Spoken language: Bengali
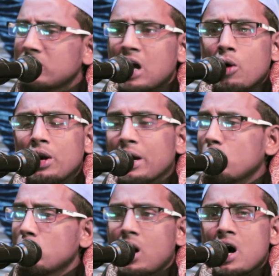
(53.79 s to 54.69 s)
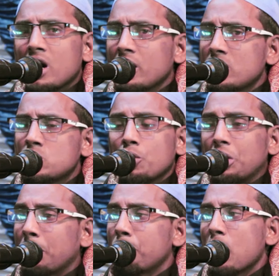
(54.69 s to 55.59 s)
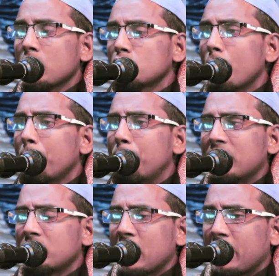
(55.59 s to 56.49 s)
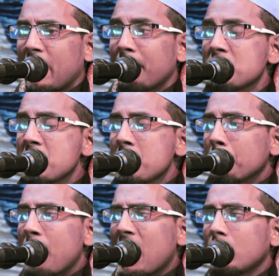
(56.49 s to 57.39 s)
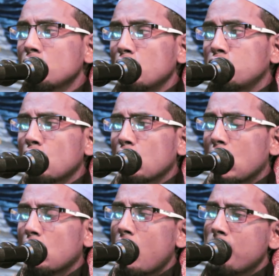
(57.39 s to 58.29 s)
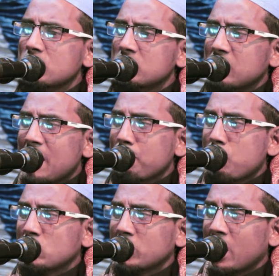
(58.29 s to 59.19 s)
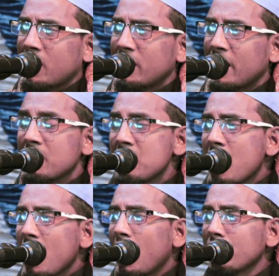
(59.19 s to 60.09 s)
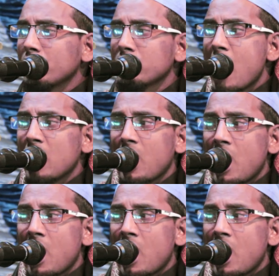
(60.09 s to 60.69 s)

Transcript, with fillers: তাহলে কোরআনের সঠিক বক্তব্যের থেকে বা ক্রুদ্ধকর অবস্থায় বসে থাকলে আল্লাহর